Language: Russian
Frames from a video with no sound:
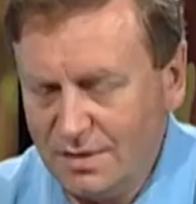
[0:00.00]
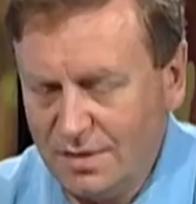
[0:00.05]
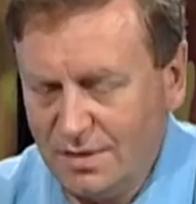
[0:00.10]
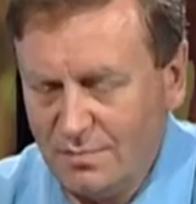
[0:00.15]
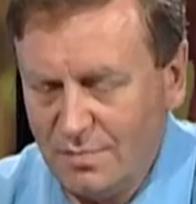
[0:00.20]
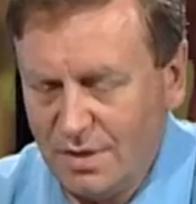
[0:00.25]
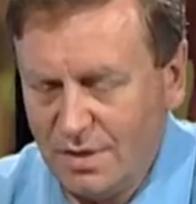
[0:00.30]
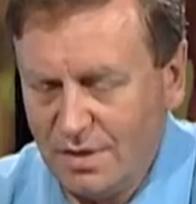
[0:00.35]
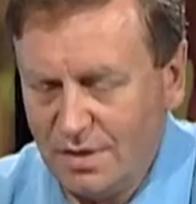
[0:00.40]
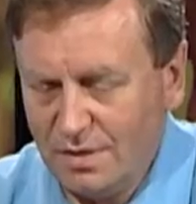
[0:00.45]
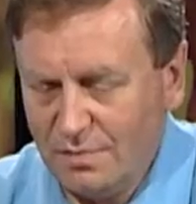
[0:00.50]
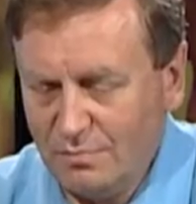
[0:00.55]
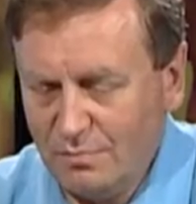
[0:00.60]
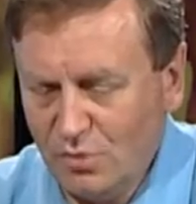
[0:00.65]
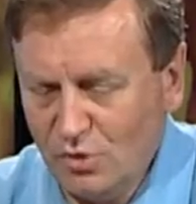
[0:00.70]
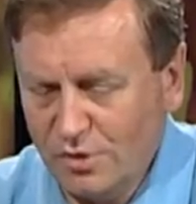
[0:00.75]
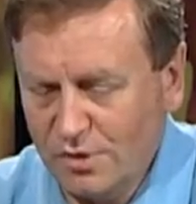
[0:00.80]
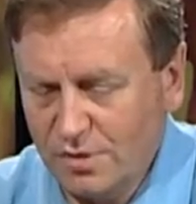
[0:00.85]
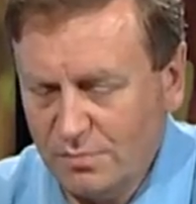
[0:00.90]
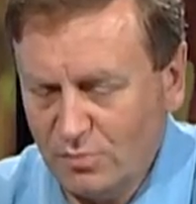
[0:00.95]
Тебя,
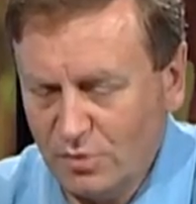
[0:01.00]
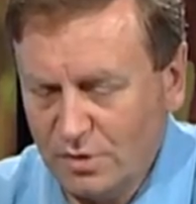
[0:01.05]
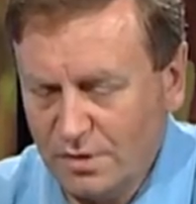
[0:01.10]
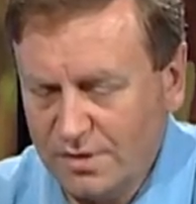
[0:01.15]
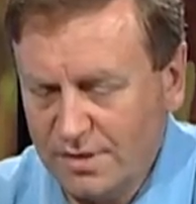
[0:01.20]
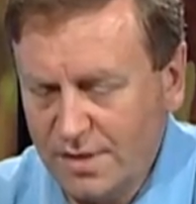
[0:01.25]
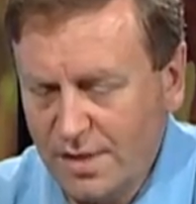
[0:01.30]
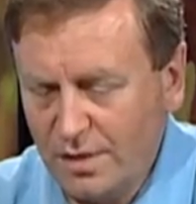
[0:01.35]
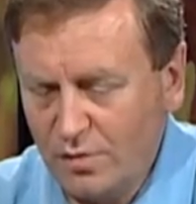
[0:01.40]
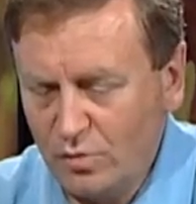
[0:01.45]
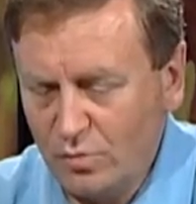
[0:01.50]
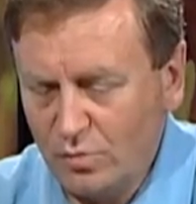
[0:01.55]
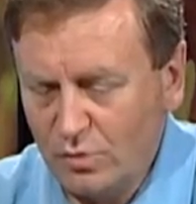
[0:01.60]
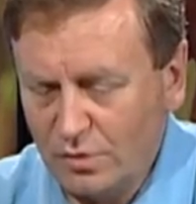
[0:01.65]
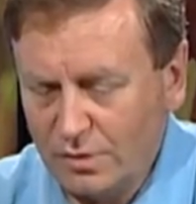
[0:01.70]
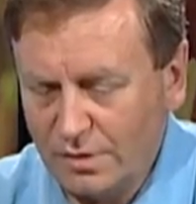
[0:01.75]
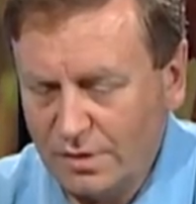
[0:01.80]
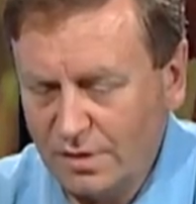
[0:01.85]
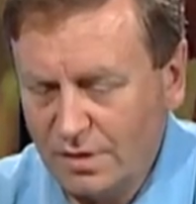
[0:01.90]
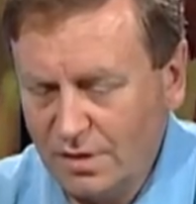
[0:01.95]
Боже мой, Царю
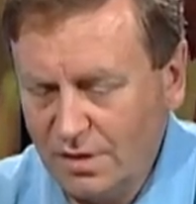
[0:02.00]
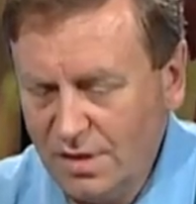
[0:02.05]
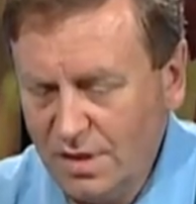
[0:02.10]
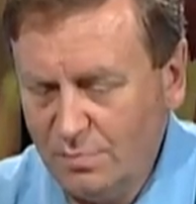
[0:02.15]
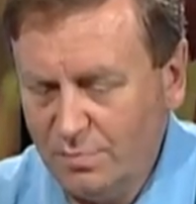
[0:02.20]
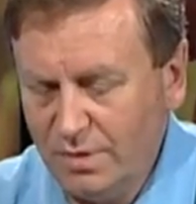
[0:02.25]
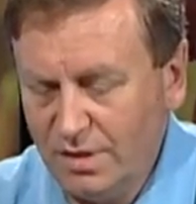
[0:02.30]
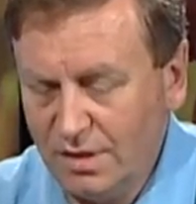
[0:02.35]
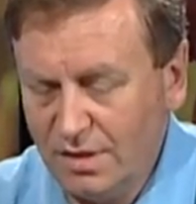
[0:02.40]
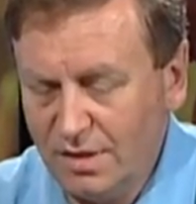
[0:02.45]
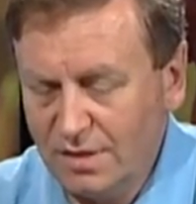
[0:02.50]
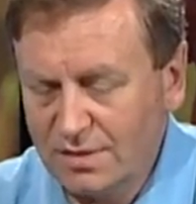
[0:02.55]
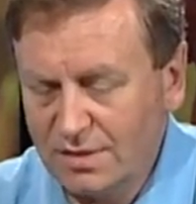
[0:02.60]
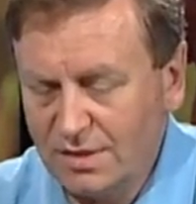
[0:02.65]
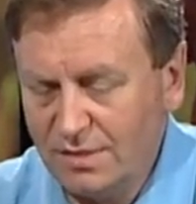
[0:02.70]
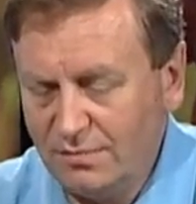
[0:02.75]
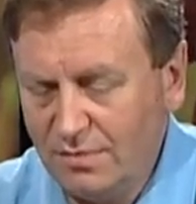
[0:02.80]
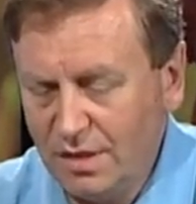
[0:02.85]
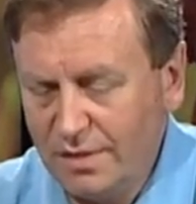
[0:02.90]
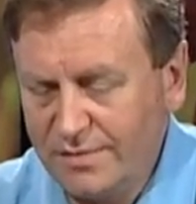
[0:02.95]
мой, и
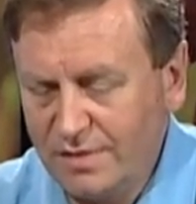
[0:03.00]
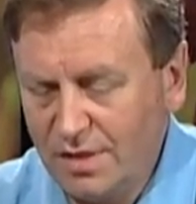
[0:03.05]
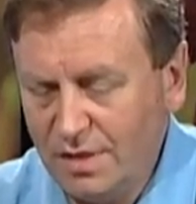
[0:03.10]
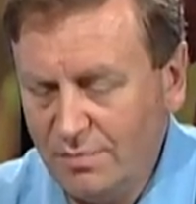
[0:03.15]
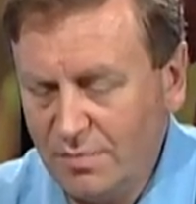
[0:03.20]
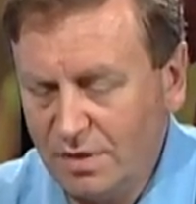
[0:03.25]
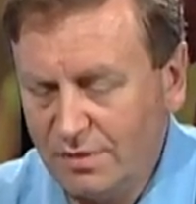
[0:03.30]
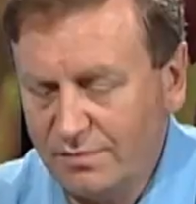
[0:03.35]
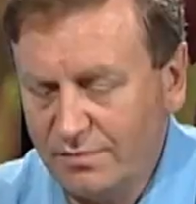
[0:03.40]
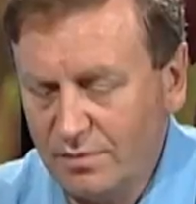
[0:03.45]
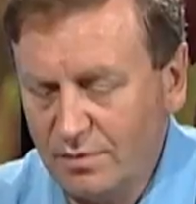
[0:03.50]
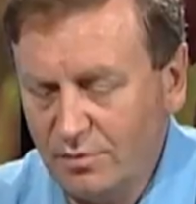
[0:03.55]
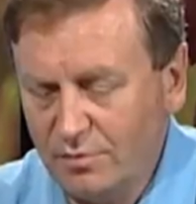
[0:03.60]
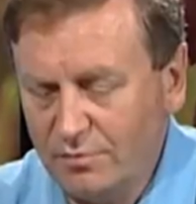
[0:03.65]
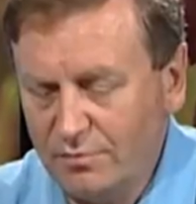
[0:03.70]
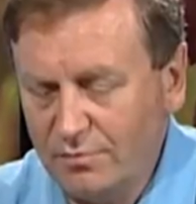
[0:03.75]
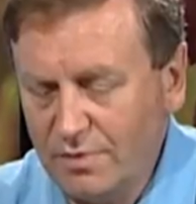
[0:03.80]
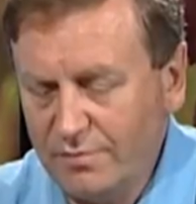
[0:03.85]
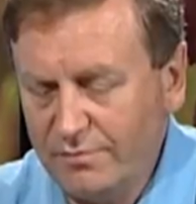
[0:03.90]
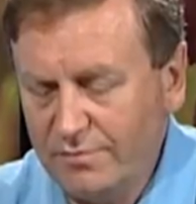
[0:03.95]
благословлять имя Твое
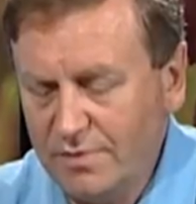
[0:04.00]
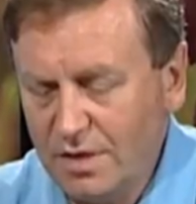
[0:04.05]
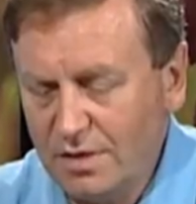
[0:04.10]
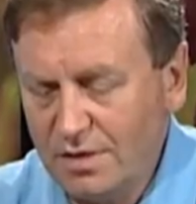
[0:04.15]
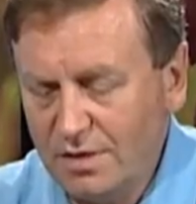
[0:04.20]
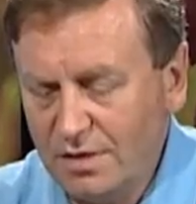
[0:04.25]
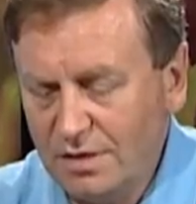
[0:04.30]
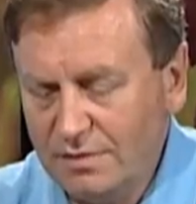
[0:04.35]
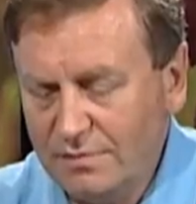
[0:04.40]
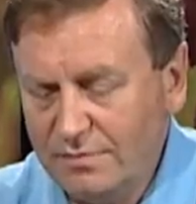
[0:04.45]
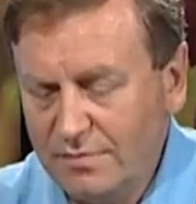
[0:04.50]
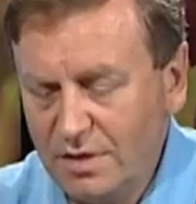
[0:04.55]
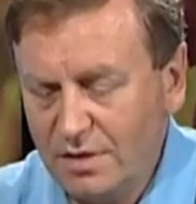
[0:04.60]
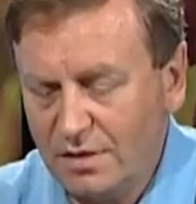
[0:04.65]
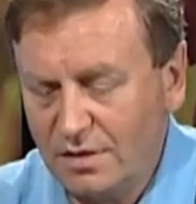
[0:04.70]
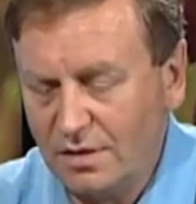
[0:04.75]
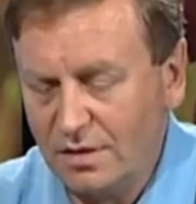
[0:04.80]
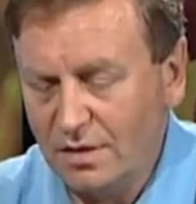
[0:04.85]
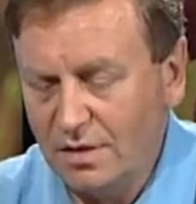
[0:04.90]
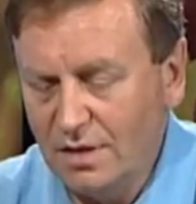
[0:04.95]
во веки и
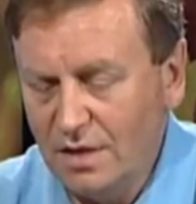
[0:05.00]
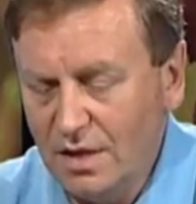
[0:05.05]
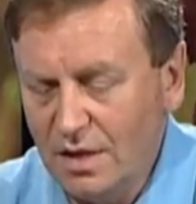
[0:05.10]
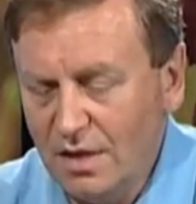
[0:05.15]
веки.